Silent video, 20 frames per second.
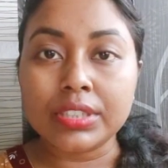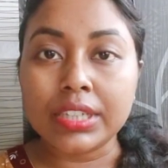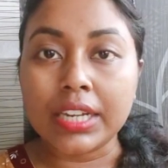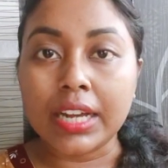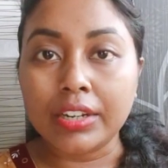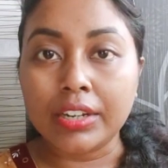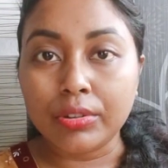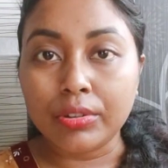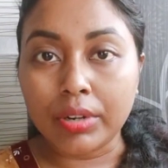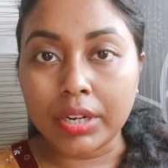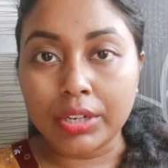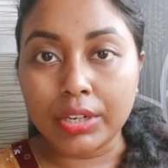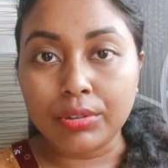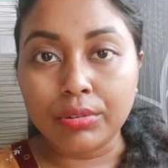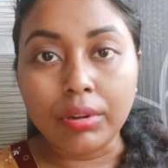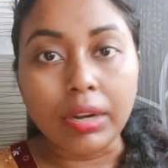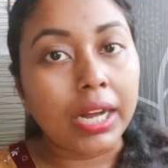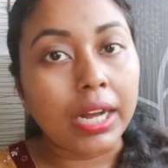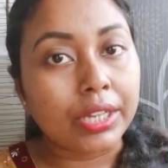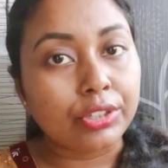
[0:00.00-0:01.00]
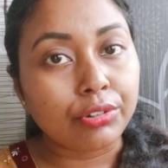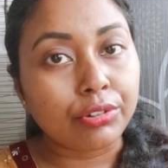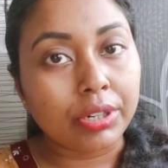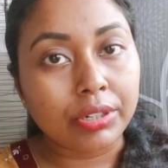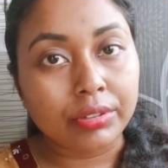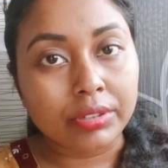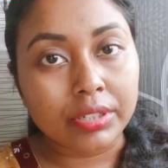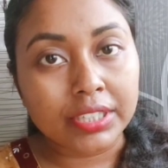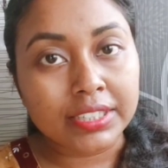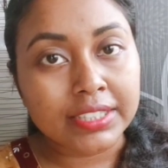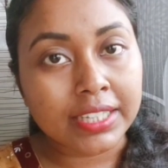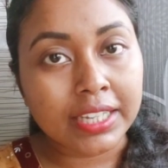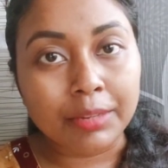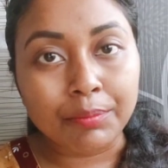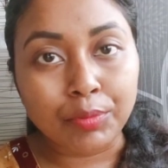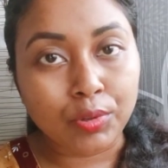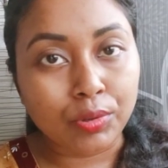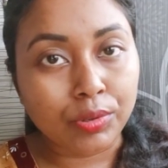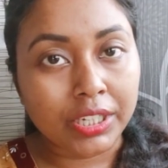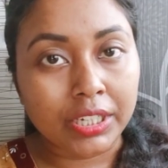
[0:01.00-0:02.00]
স্নান করানো গা ধোয়ানোটা
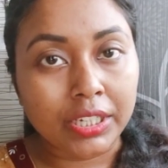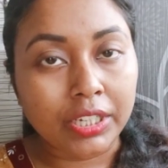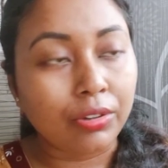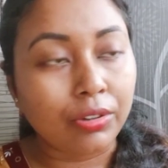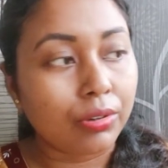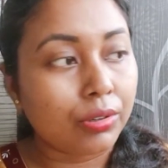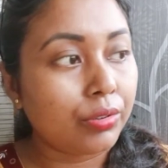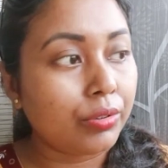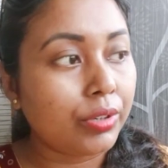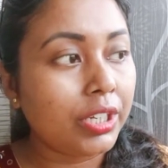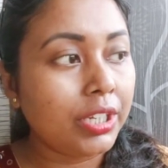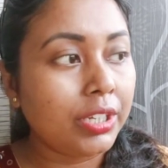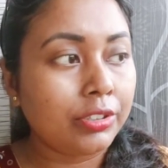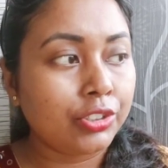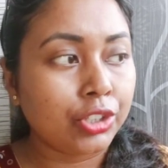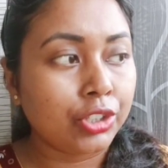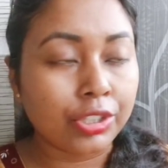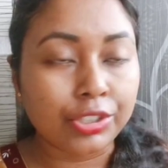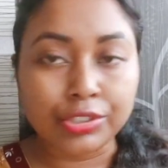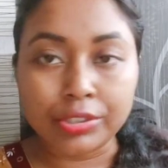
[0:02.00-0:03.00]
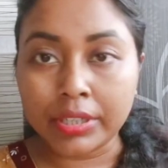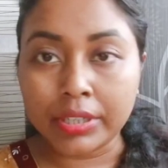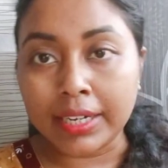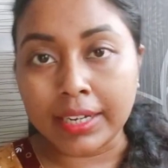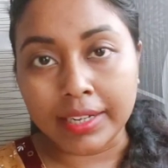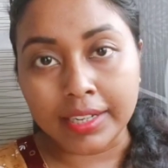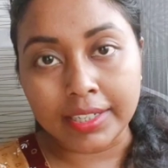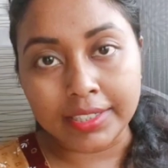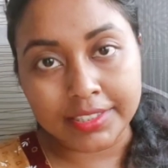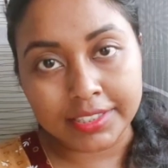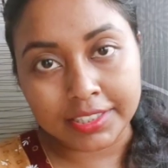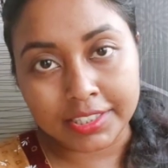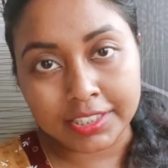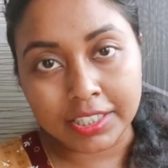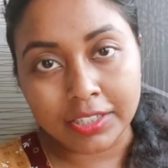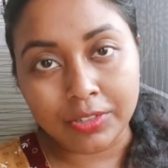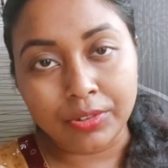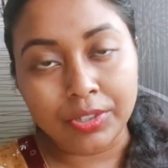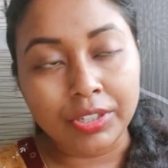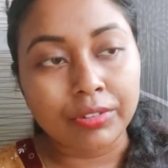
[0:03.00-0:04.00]
স্কিপ করিনি কখনোই ঝরঝরে রাখার
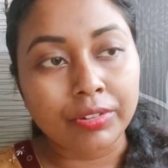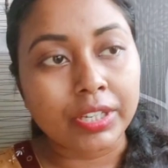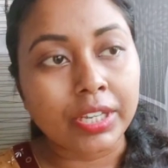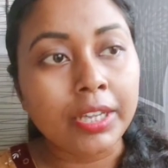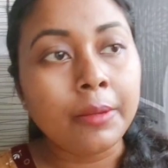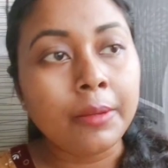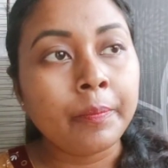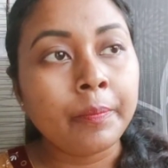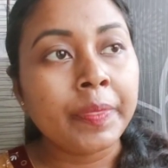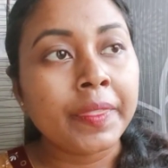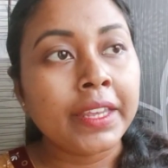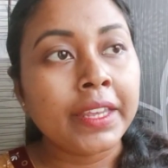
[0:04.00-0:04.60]
চেষ্টা করি ওকে